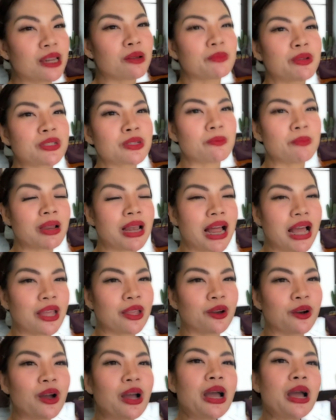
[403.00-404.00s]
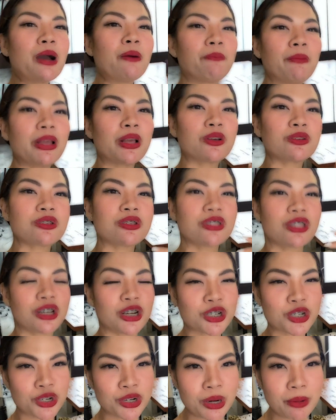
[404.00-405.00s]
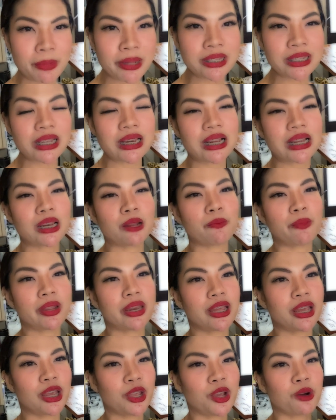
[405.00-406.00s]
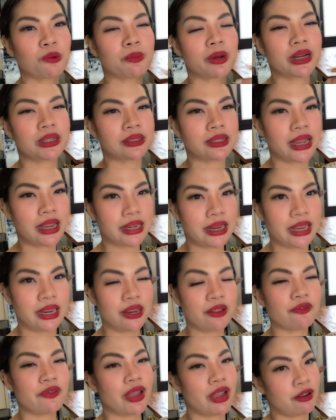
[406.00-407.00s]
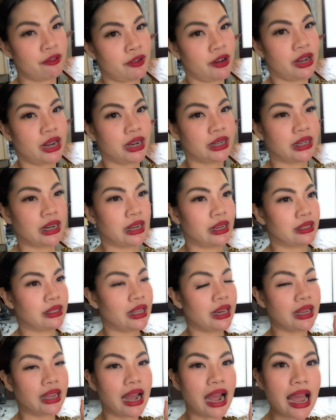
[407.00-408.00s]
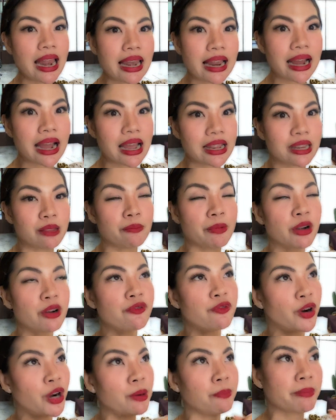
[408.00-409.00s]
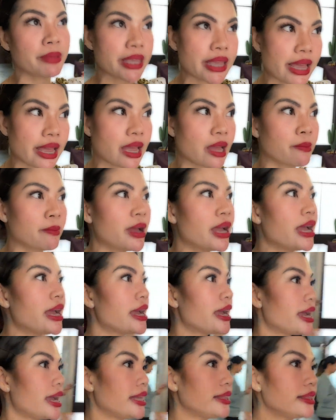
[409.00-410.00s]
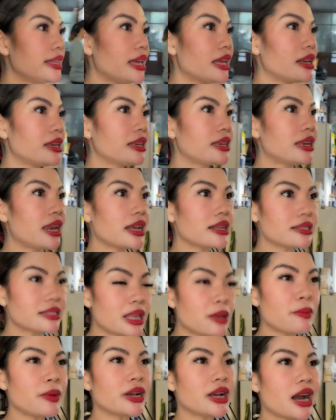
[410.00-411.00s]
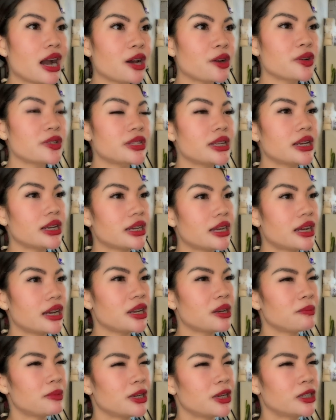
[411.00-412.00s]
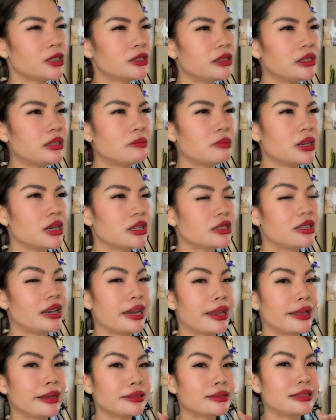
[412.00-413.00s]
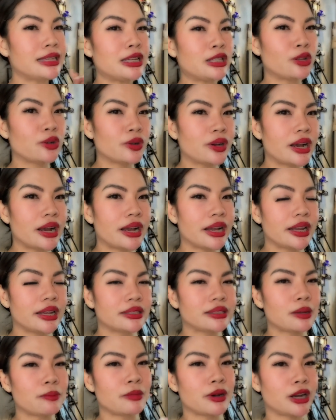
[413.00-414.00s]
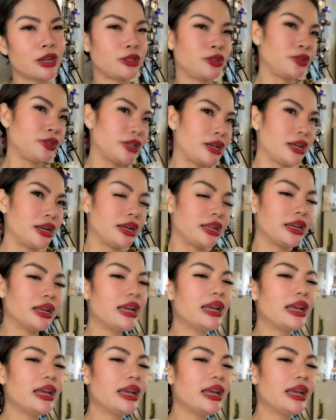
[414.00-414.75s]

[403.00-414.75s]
naman sa malayo, may konsiderasyon naman sila na pwede kayong mag-dine in, if ever lang na talagang alanganin. Pero 4pm, and then next time magkakaroon sila ng ano ba yun, ng mga drinks dito guys, abangan nyo yan.